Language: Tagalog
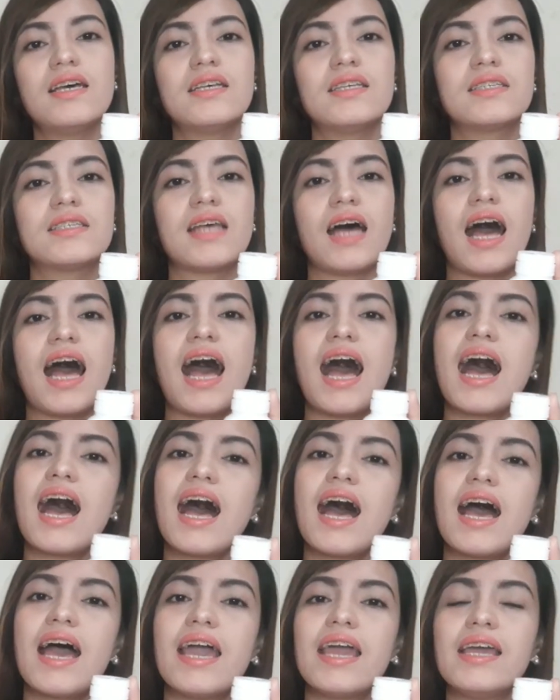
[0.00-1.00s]
Sa
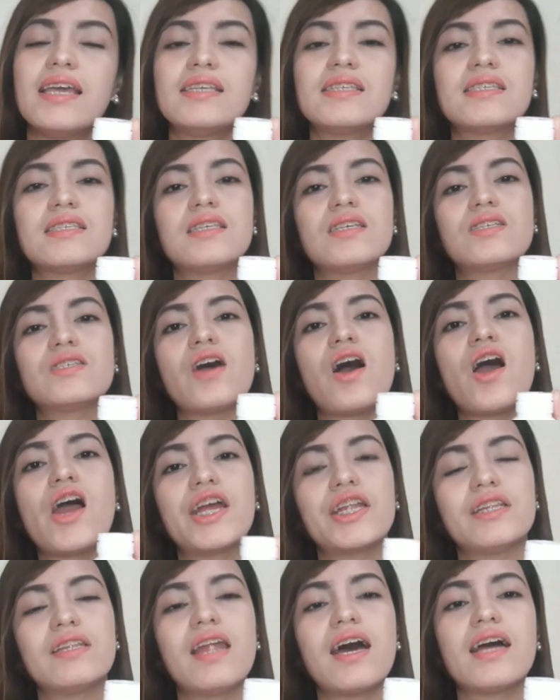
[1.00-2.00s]
eyes, sa
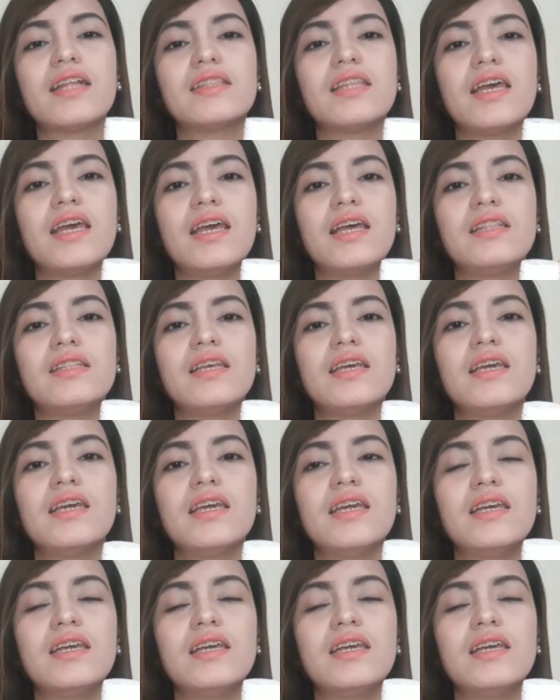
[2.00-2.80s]
heart natin.